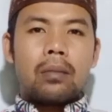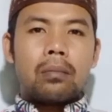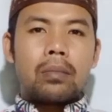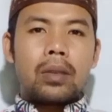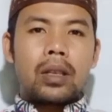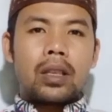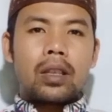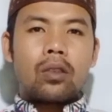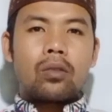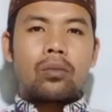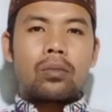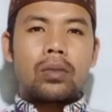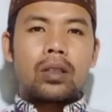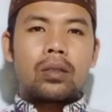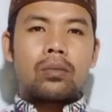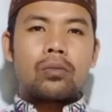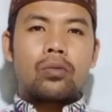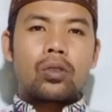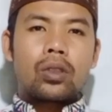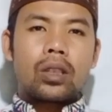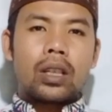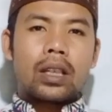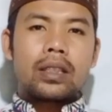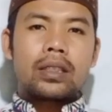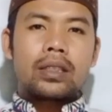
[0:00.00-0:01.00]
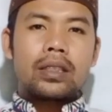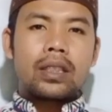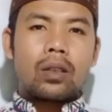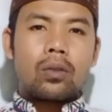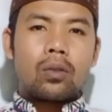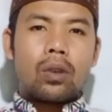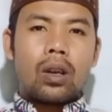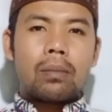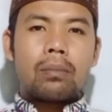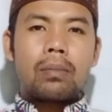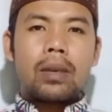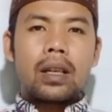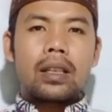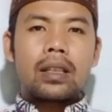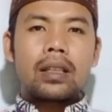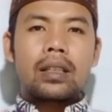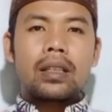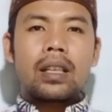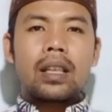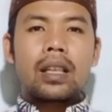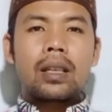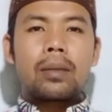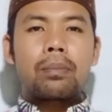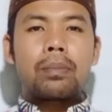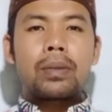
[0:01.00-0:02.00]
Beliau menemukan jawaban
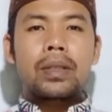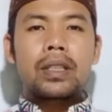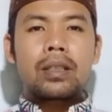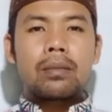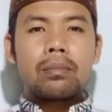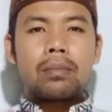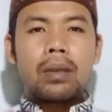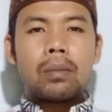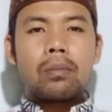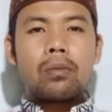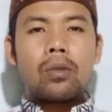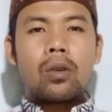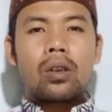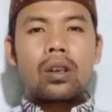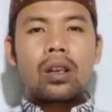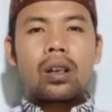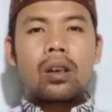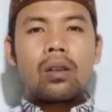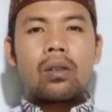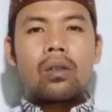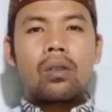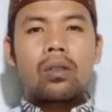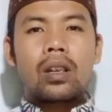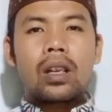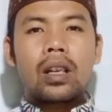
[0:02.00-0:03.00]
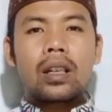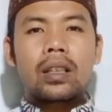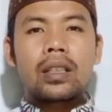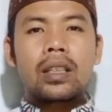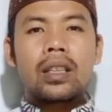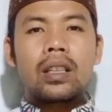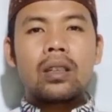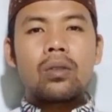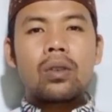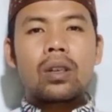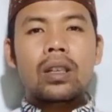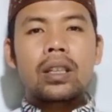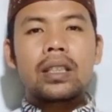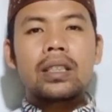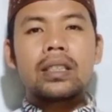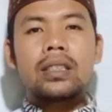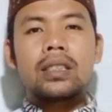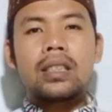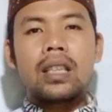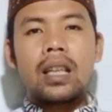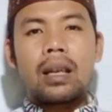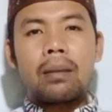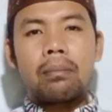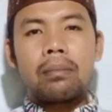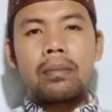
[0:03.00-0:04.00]
dari penyebab orang-orang di luar
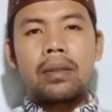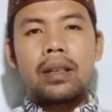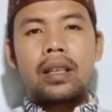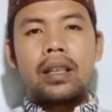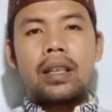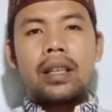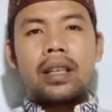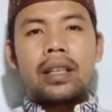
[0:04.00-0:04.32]
Islam